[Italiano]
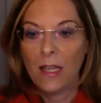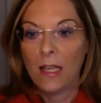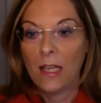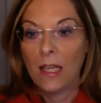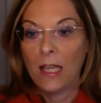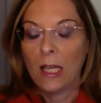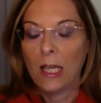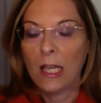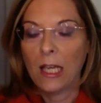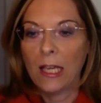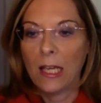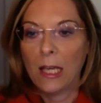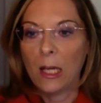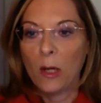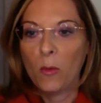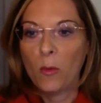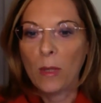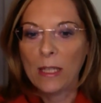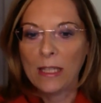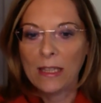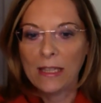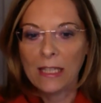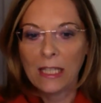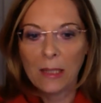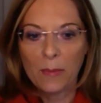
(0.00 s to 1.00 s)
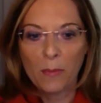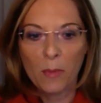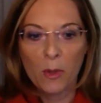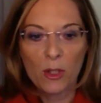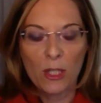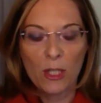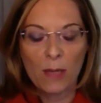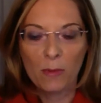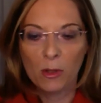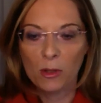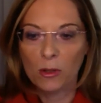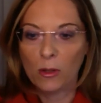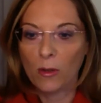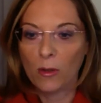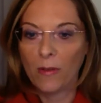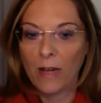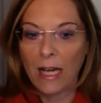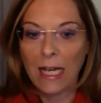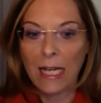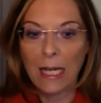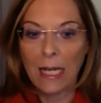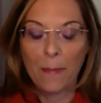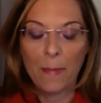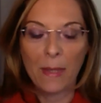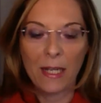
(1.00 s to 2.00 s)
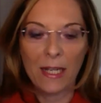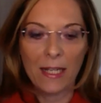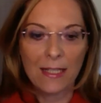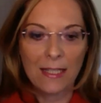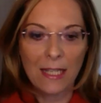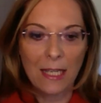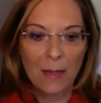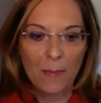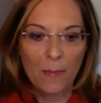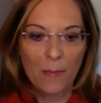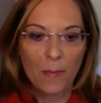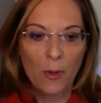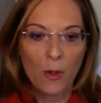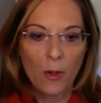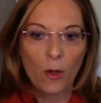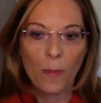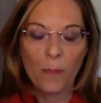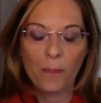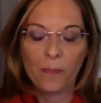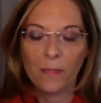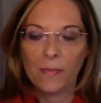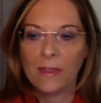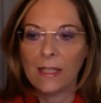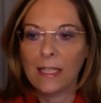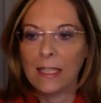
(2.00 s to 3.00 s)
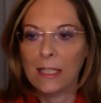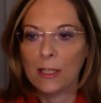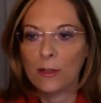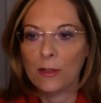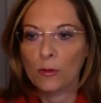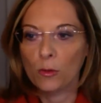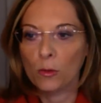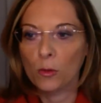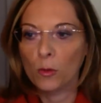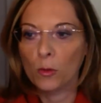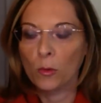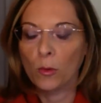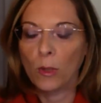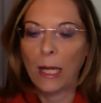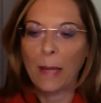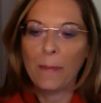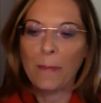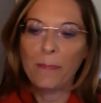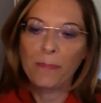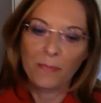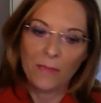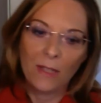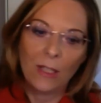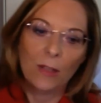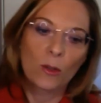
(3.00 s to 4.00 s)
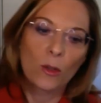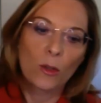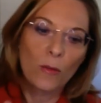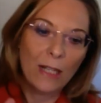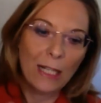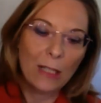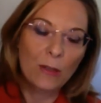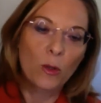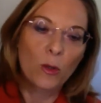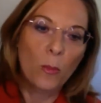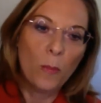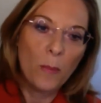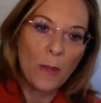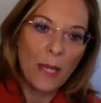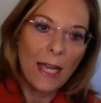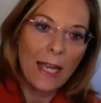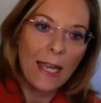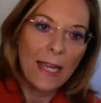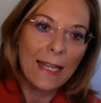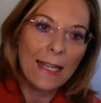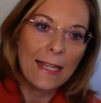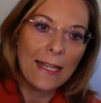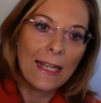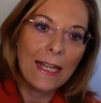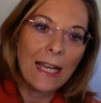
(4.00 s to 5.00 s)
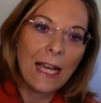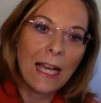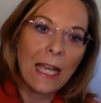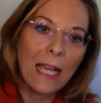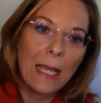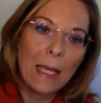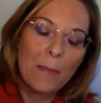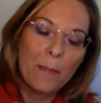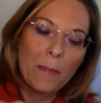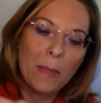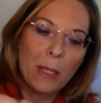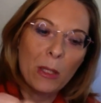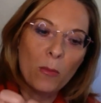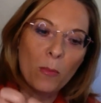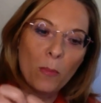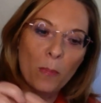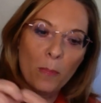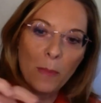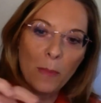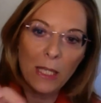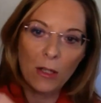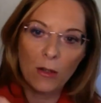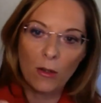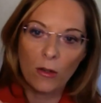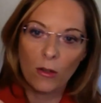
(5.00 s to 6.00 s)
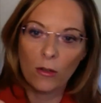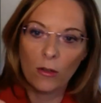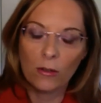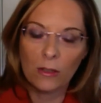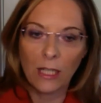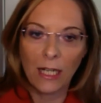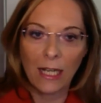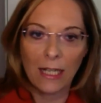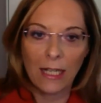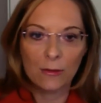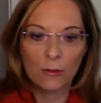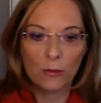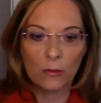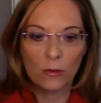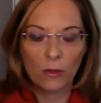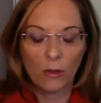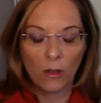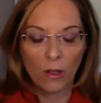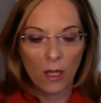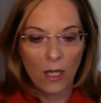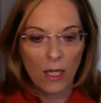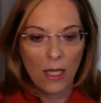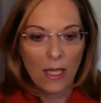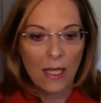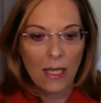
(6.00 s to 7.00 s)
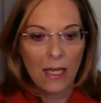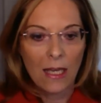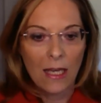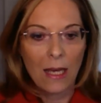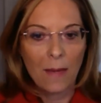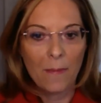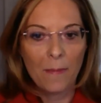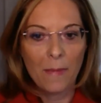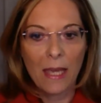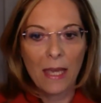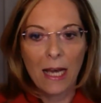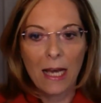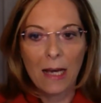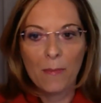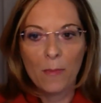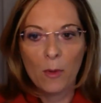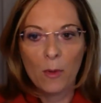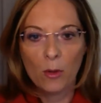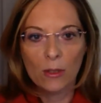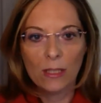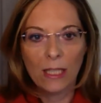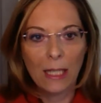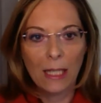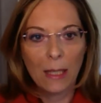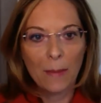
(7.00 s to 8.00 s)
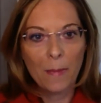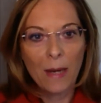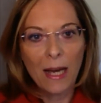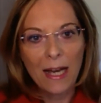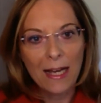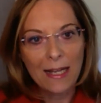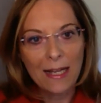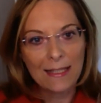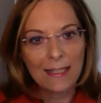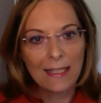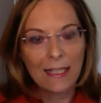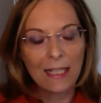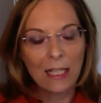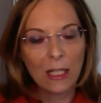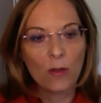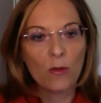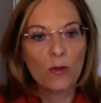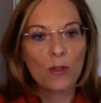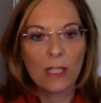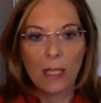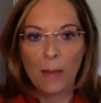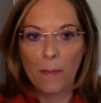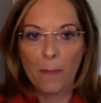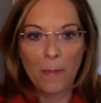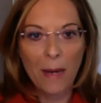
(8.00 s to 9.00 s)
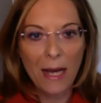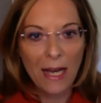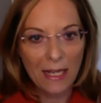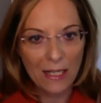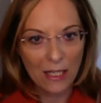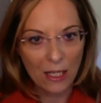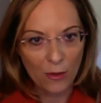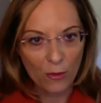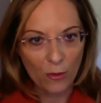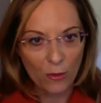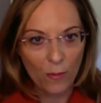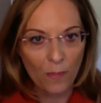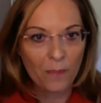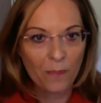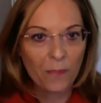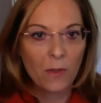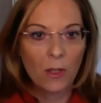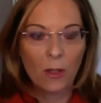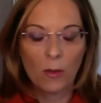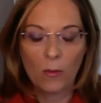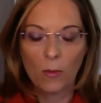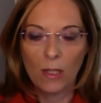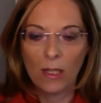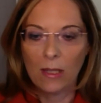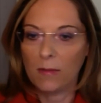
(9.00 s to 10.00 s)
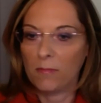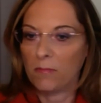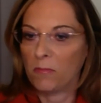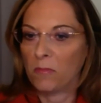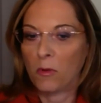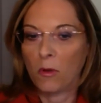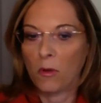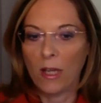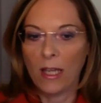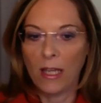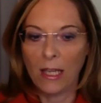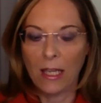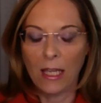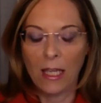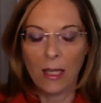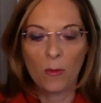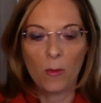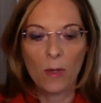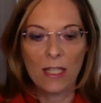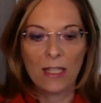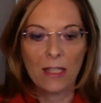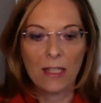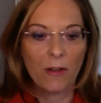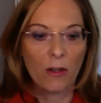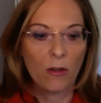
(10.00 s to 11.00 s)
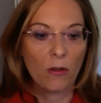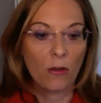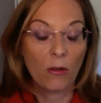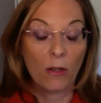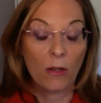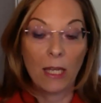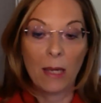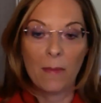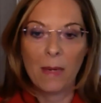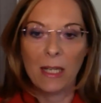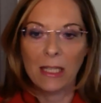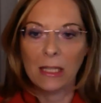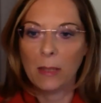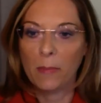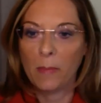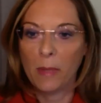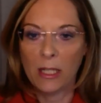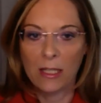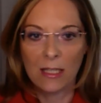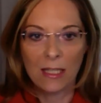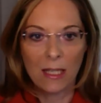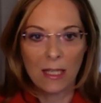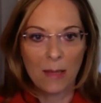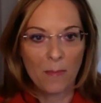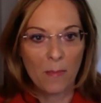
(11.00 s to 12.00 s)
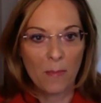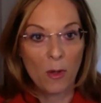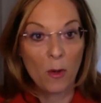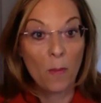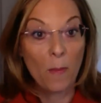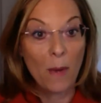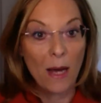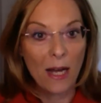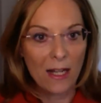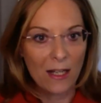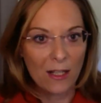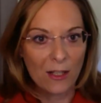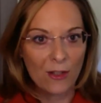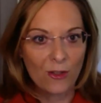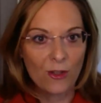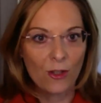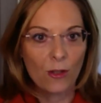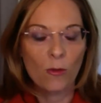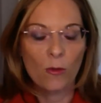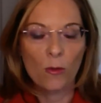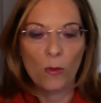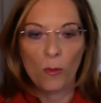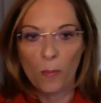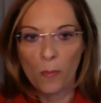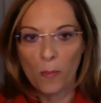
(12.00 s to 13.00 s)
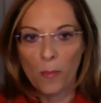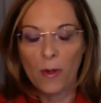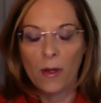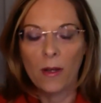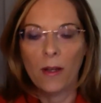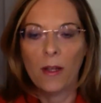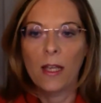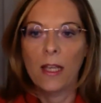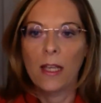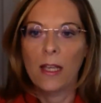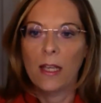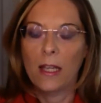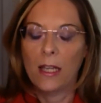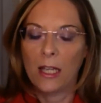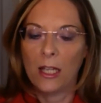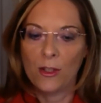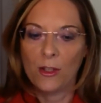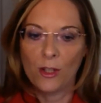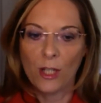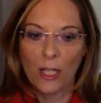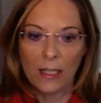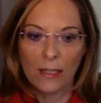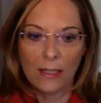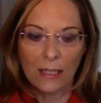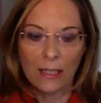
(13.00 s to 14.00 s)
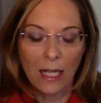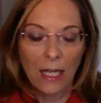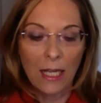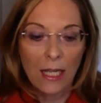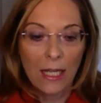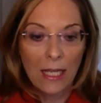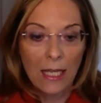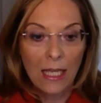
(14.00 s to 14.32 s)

Eh, quindi possiamo trovare per esempio delle strutture dove la doppia elica e per un piccolo tratto abbiamo delle basi che non si appaiano, quindi e, queste vengono chiamate per esempio bulge, loop, eccetera.